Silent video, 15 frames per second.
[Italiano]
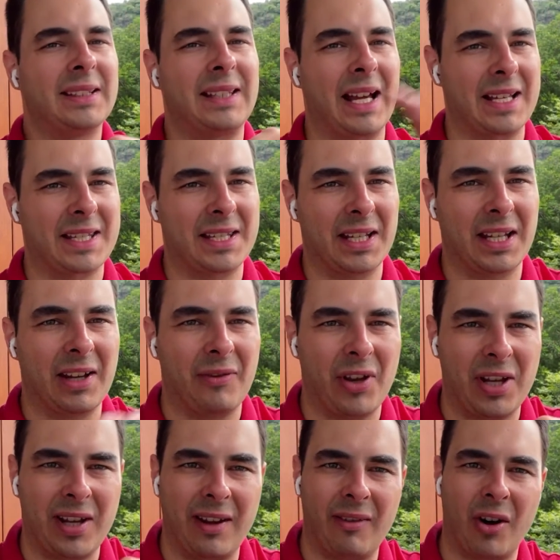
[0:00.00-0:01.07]
tasse che
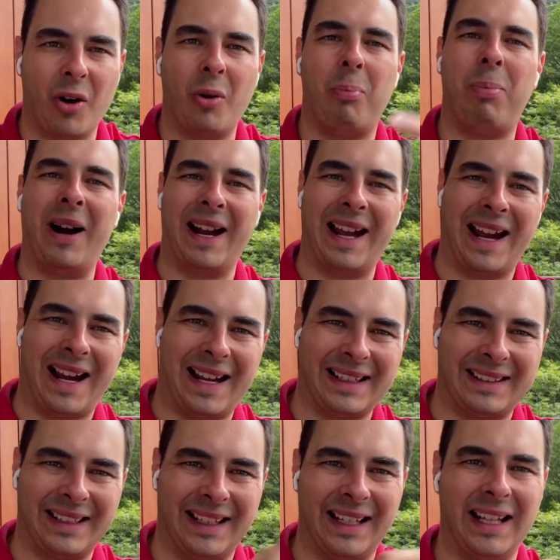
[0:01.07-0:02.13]
venivano
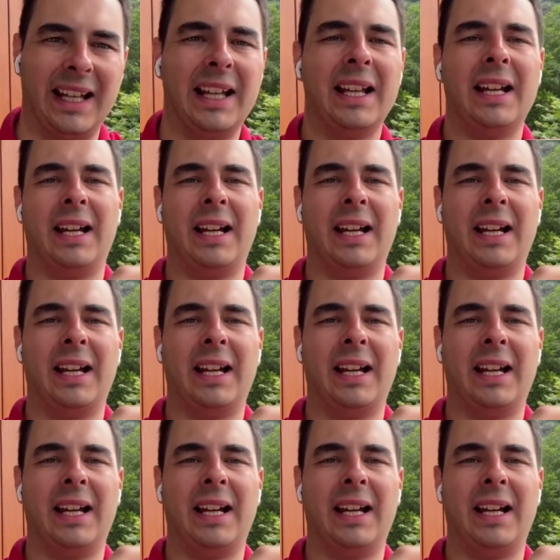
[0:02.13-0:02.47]
pagate